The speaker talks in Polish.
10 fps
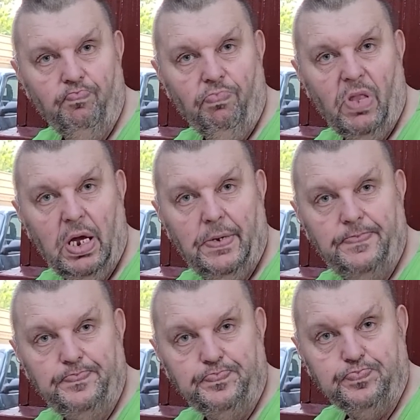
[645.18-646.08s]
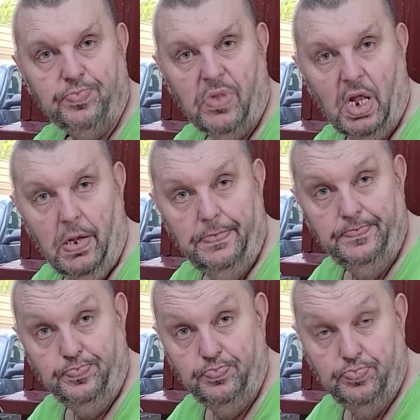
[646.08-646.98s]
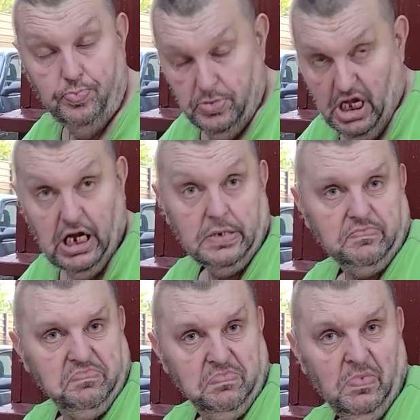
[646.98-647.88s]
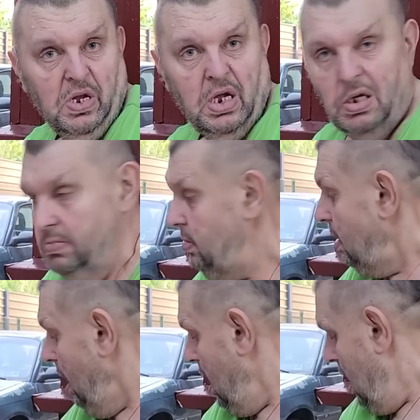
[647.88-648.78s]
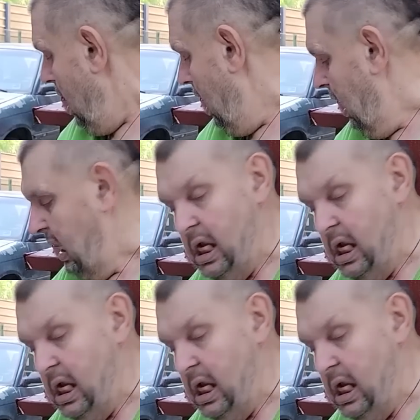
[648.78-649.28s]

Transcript: Ale w... stryknie się ma być. Tak. I wszystko w temacie. Ech.